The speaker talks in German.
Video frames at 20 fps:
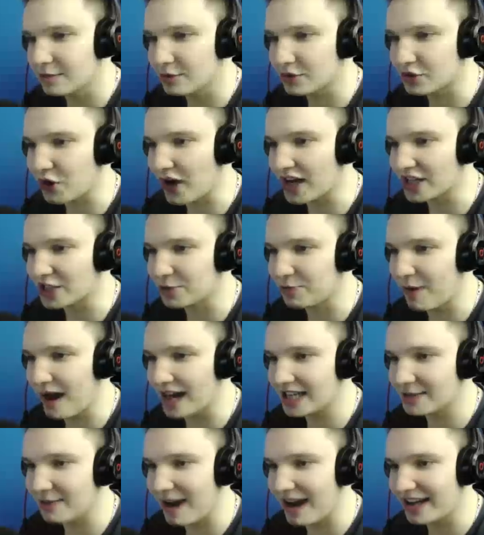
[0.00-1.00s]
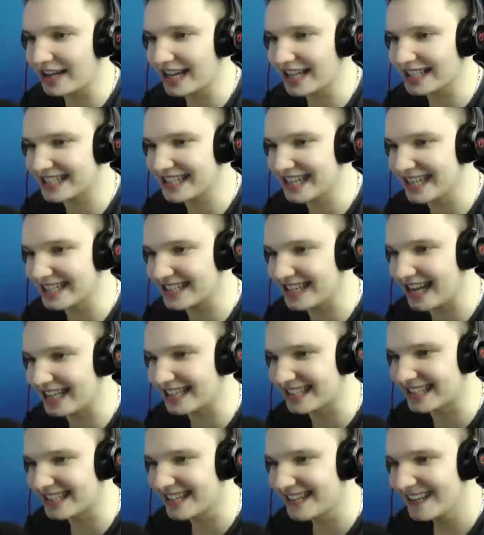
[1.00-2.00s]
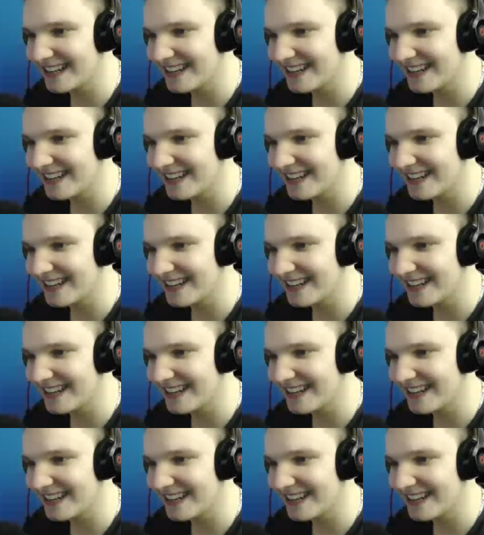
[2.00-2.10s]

muss so einen Spaß machen. Jetzt hier Stunt.